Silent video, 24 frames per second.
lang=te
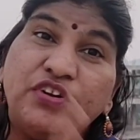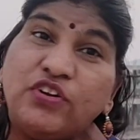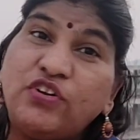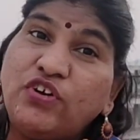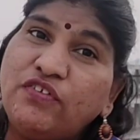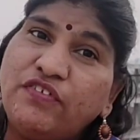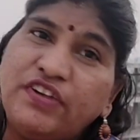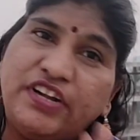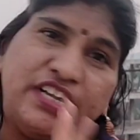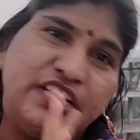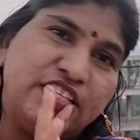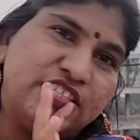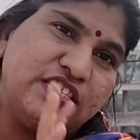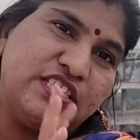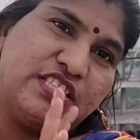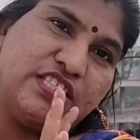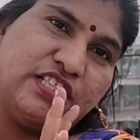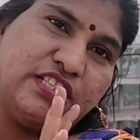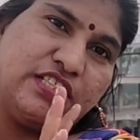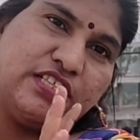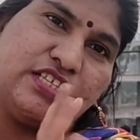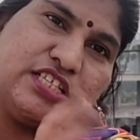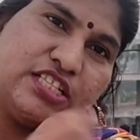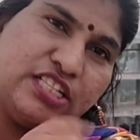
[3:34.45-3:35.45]
వీడియో కూడా
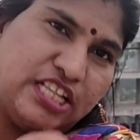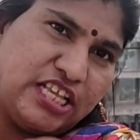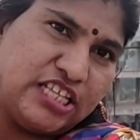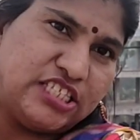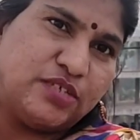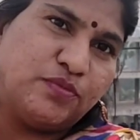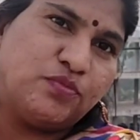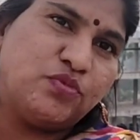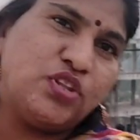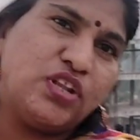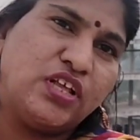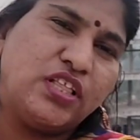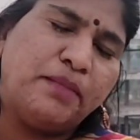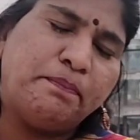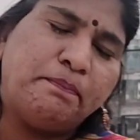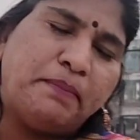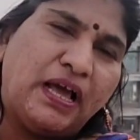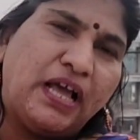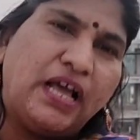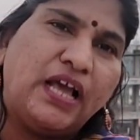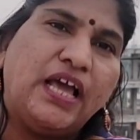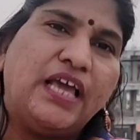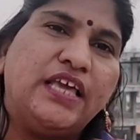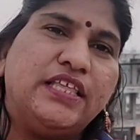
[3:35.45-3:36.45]
పెట్టేస్తుంది నేను చెప్తున్నా కదా
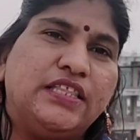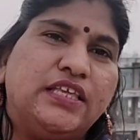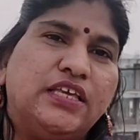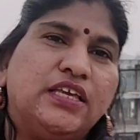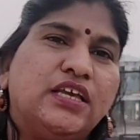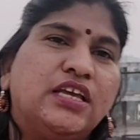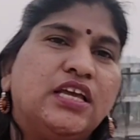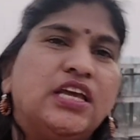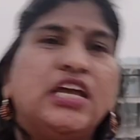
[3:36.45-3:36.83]
పక్క ఇది